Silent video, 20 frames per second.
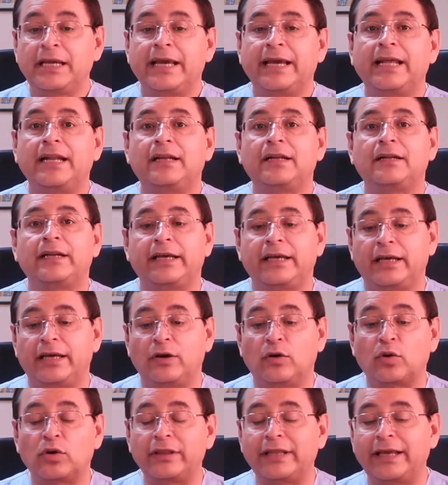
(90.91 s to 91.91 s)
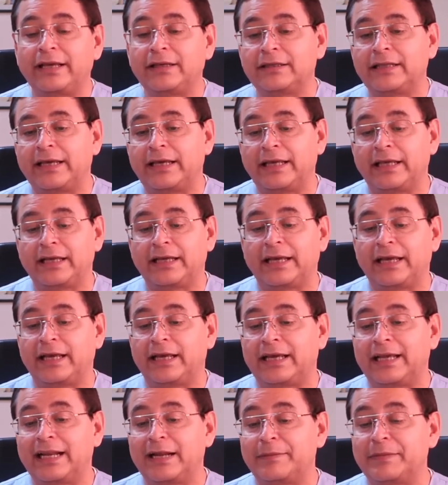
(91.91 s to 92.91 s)
El eh, orden eh,
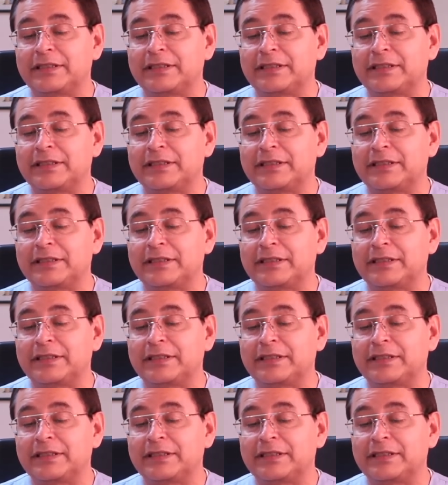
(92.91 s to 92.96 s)
en que la